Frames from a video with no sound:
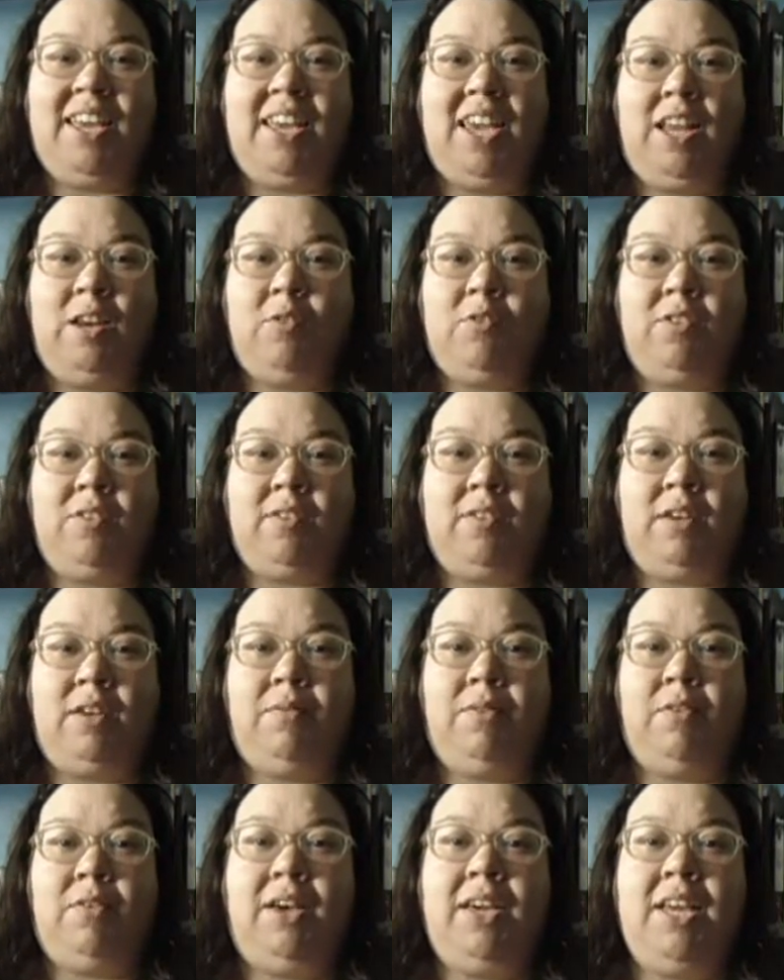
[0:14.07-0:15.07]
Quem não se
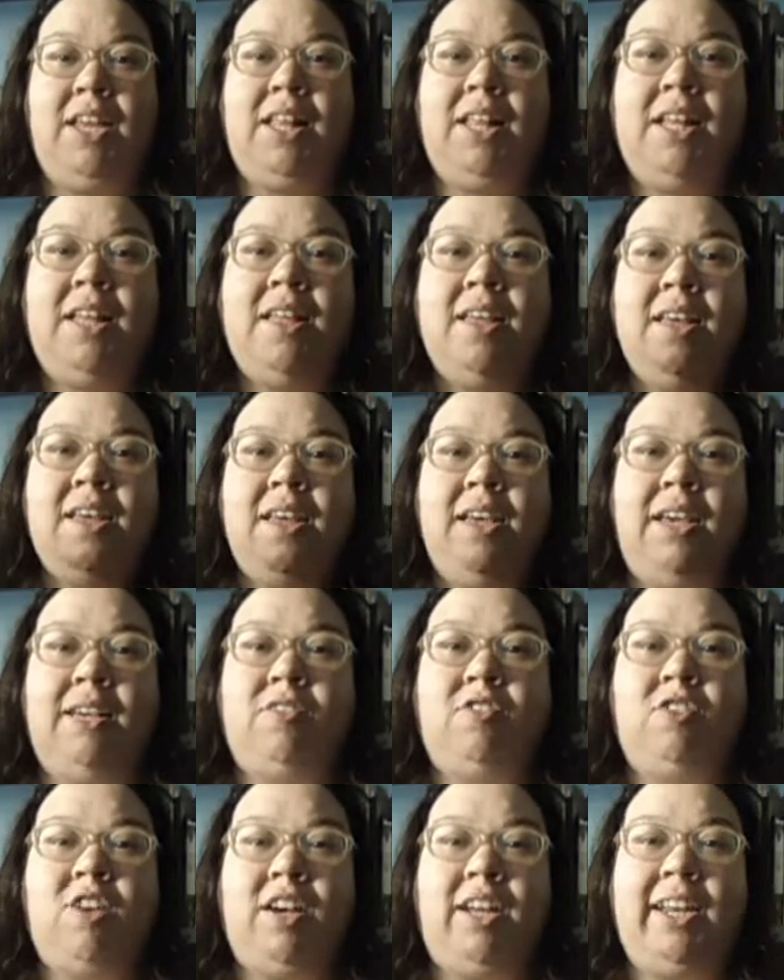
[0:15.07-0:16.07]
inscreveu ainda, é
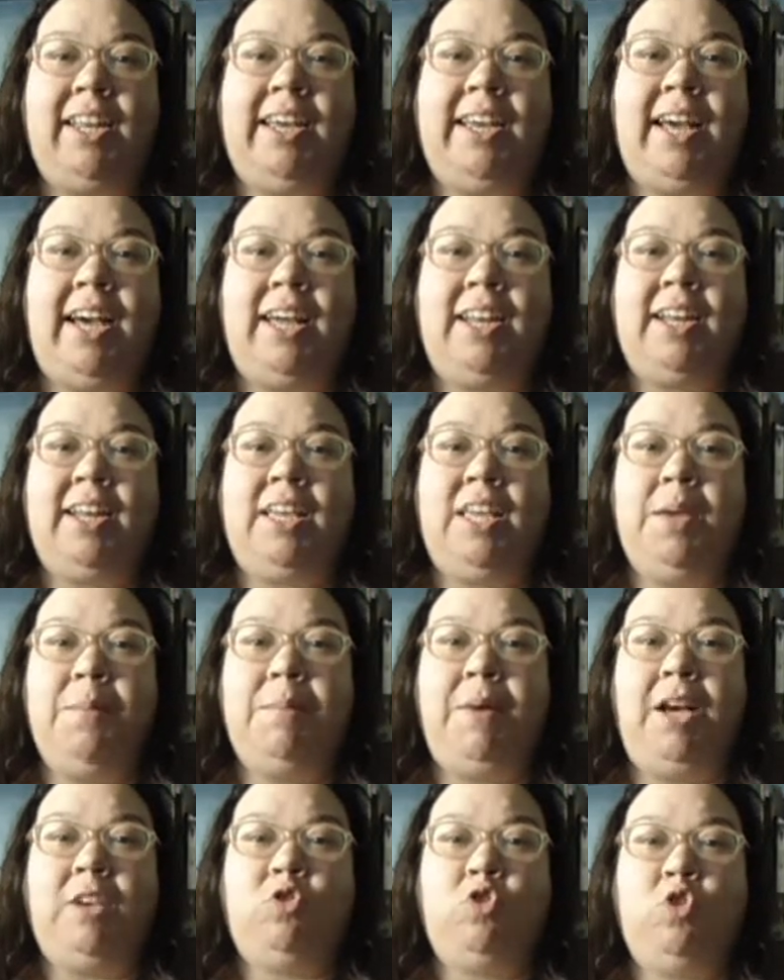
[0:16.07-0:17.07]
só clicar aqui
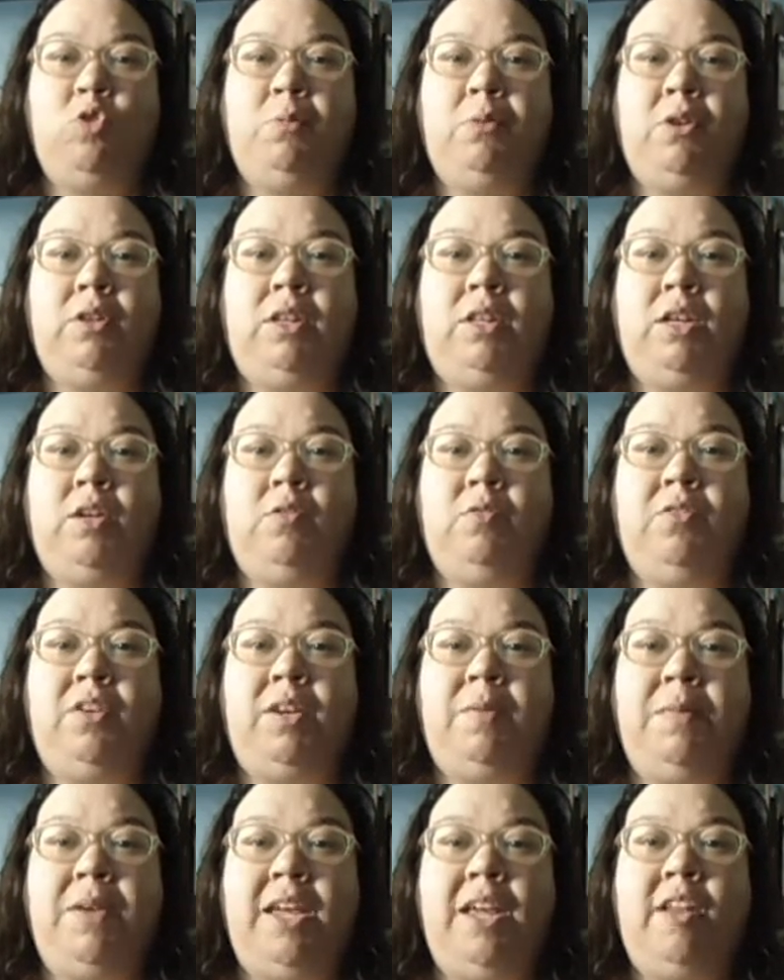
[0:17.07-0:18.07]
embaixo no botão
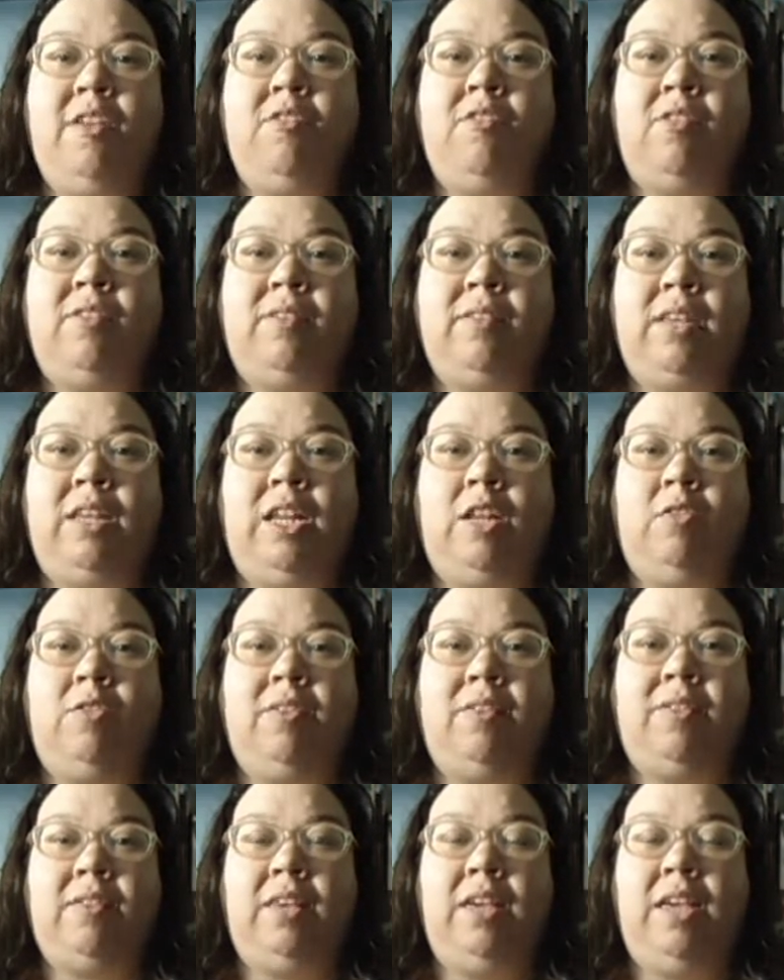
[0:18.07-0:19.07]
vermelho escrito
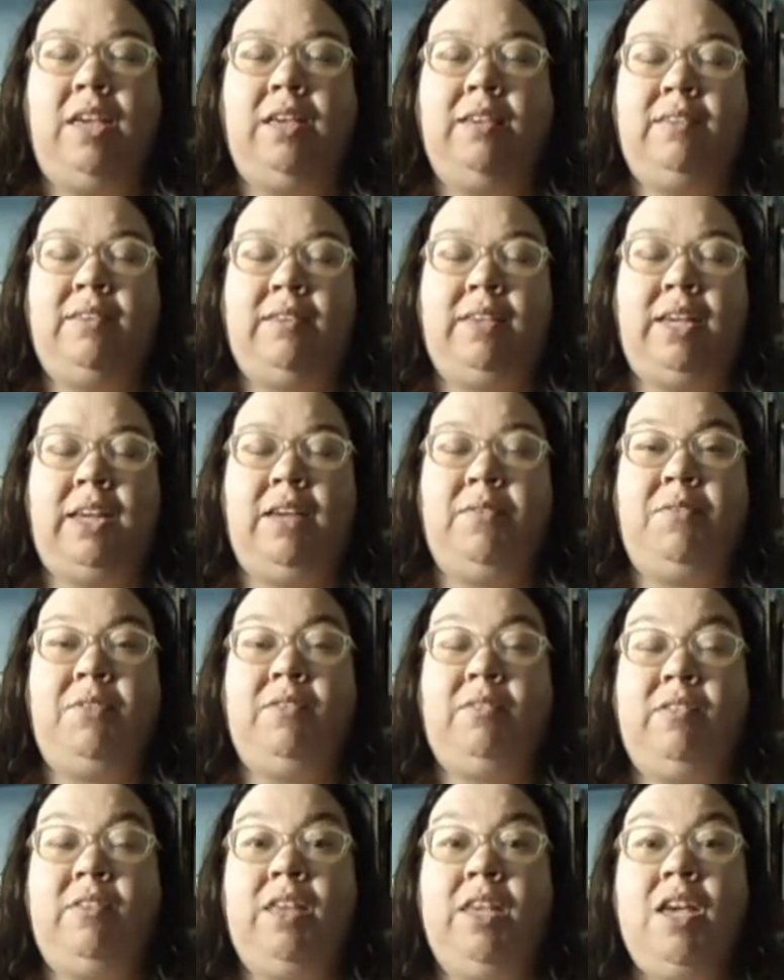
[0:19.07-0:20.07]

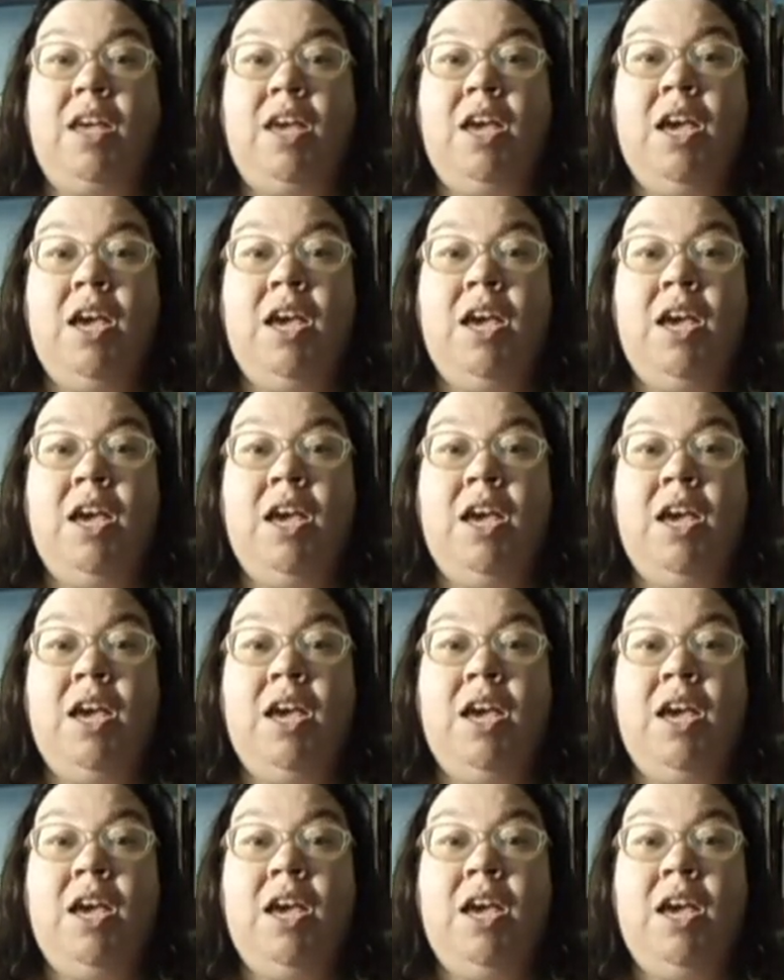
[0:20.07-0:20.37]
inscreva-se